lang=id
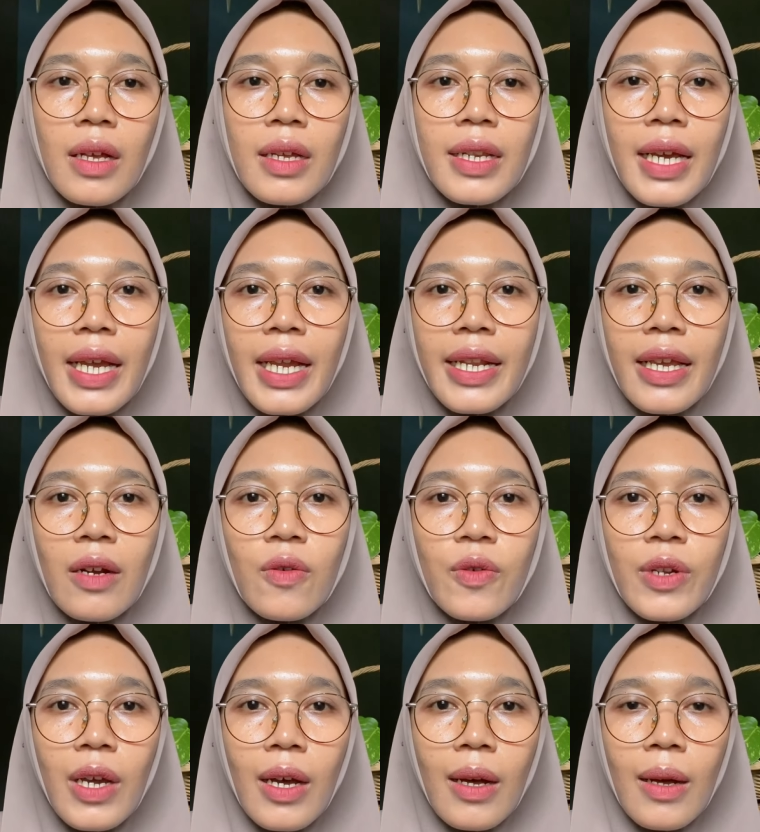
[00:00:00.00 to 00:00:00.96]
Nah ini
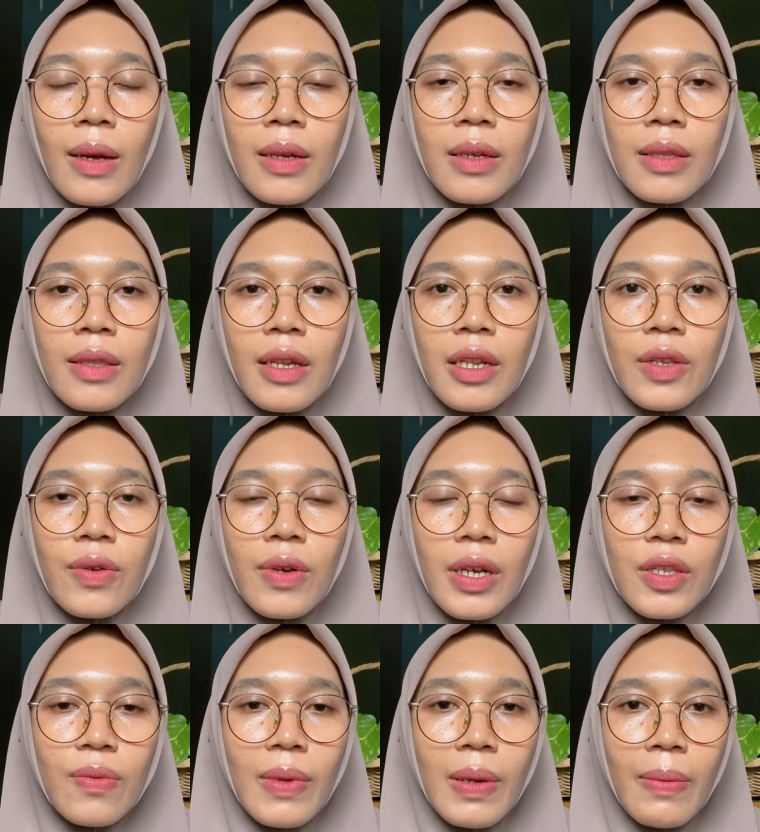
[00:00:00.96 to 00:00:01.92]
aku udah uh, tadi
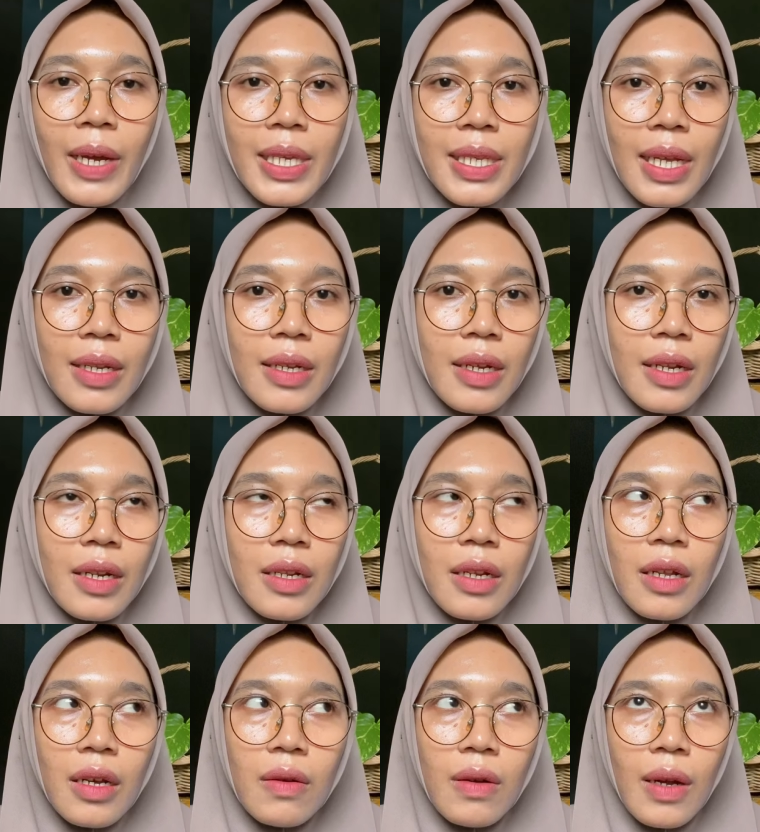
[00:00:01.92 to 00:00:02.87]
juga cuman pakai sunscreen
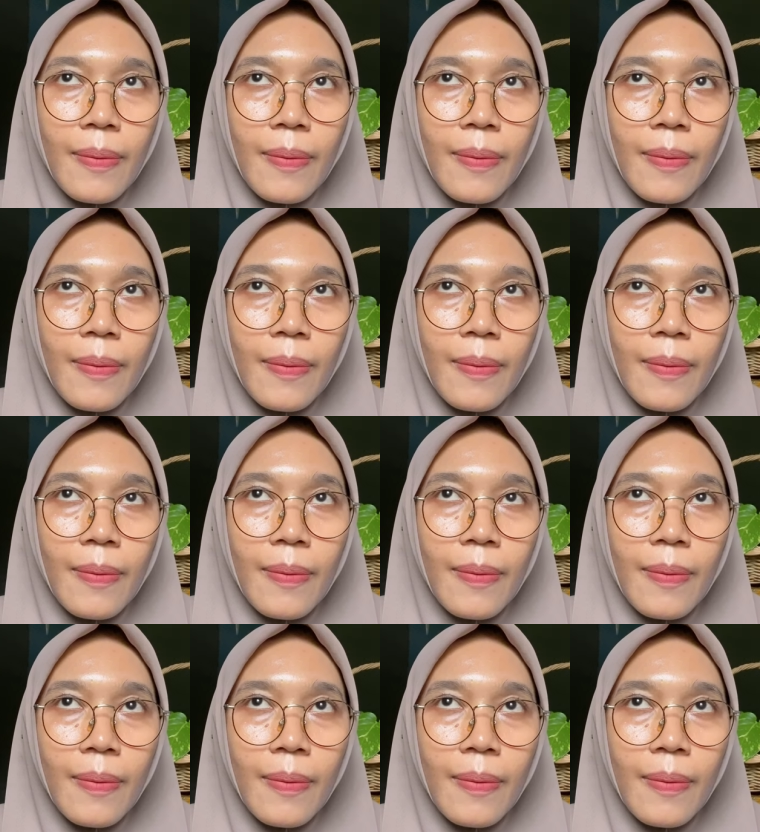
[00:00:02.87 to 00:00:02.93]
jadi aku